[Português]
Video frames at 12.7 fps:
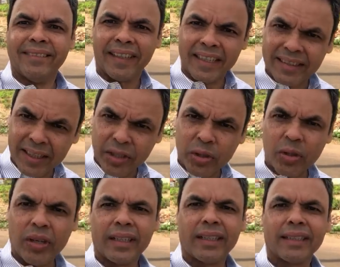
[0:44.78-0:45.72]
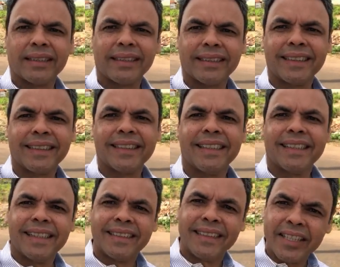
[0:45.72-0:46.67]
Fazendo história.
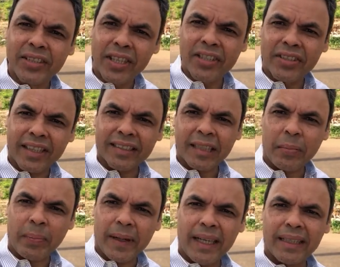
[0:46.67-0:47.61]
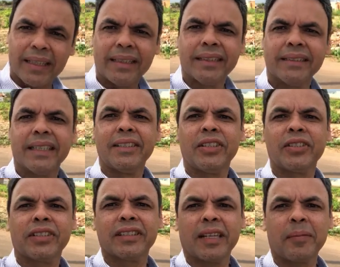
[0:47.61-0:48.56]
Tem gente que atrapalha, tem gente
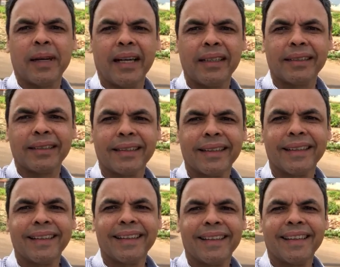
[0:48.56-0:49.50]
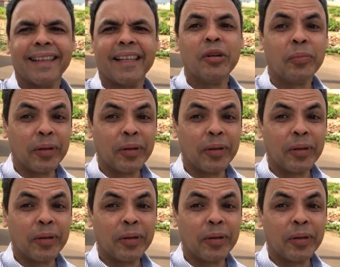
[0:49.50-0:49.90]
que trabalha. Eu